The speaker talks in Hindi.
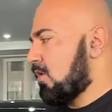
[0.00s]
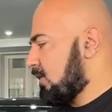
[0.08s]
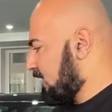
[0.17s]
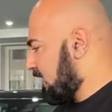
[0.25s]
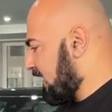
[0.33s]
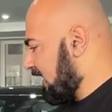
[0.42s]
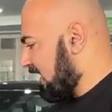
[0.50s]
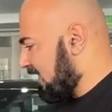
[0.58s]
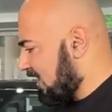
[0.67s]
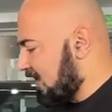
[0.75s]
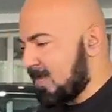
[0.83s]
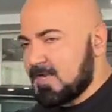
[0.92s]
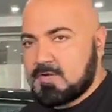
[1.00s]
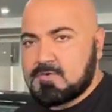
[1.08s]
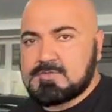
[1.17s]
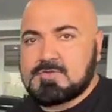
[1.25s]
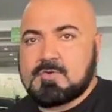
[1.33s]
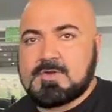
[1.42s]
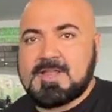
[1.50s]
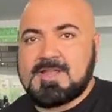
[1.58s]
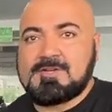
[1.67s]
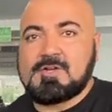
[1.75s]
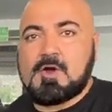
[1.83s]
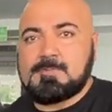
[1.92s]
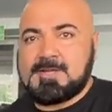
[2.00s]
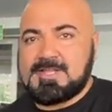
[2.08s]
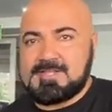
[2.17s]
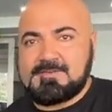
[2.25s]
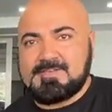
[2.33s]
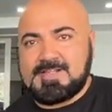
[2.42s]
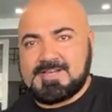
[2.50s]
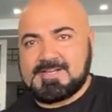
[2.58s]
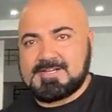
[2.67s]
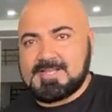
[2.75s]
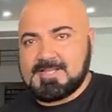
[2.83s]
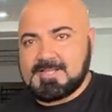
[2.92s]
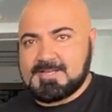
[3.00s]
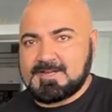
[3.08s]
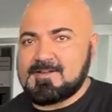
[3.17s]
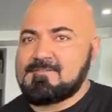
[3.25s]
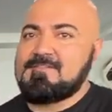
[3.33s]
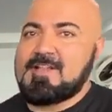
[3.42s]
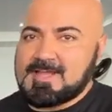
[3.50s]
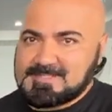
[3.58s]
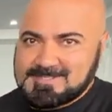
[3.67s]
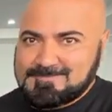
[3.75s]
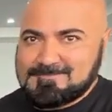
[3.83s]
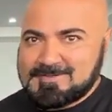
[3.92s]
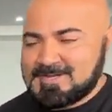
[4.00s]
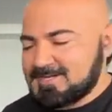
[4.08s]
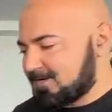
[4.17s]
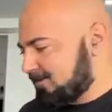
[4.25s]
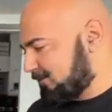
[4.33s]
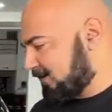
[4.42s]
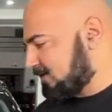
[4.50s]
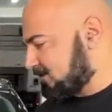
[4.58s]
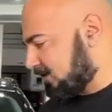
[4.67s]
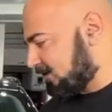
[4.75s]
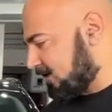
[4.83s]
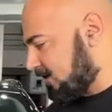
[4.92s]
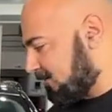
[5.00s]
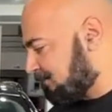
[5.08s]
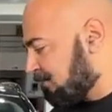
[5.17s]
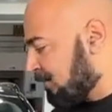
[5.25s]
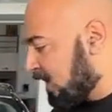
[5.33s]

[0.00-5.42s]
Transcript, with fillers: और एक है एल्यूर जो कि टॉप टीयर वेरिएंट है इनका फ्लैगशिप वेरिएंट आप कह सकते हैं